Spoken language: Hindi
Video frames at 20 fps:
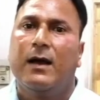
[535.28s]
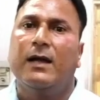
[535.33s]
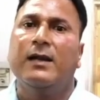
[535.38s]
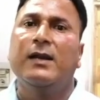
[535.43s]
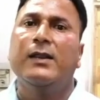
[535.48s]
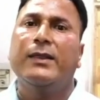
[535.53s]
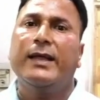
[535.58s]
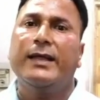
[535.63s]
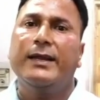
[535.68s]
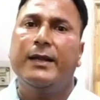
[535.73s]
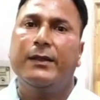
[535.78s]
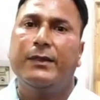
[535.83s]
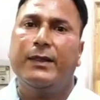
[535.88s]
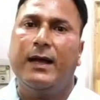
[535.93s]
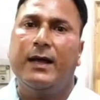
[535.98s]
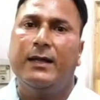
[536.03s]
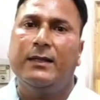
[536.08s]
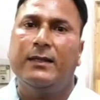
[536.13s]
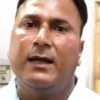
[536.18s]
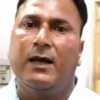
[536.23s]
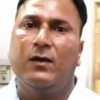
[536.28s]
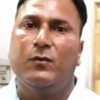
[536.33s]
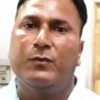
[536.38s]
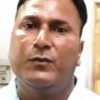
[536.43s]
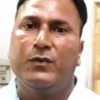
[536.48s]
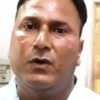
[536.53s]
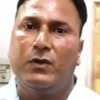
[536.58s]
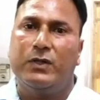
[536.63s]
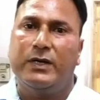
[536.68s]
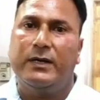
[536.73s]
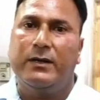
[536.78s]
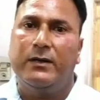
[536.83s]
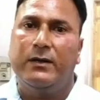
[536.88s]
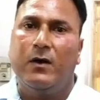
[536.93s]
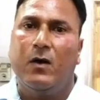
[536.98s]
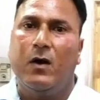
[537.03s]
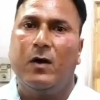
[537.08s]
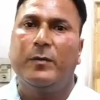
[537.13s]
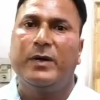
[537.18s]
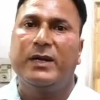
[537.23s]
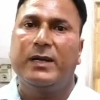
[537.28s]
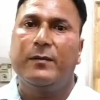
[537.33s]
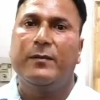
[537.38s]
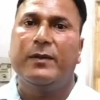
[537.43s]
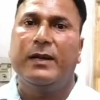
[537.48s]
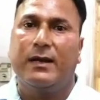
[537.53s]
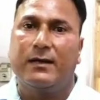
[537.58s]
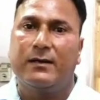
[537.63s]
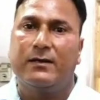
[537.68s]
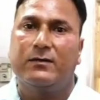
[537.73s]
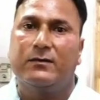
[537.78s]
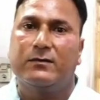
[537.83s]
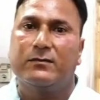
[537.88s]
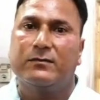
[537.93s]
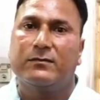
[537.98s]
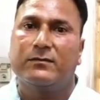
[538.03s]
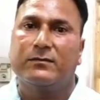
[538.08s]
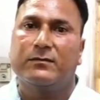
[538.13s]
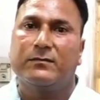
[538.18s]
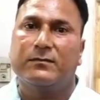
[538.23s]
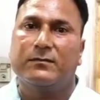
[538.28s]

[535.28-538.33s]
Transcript: अनिल सैनी के साथ अनूप चौधरी हॉर्नबिल टीवी लखनऊ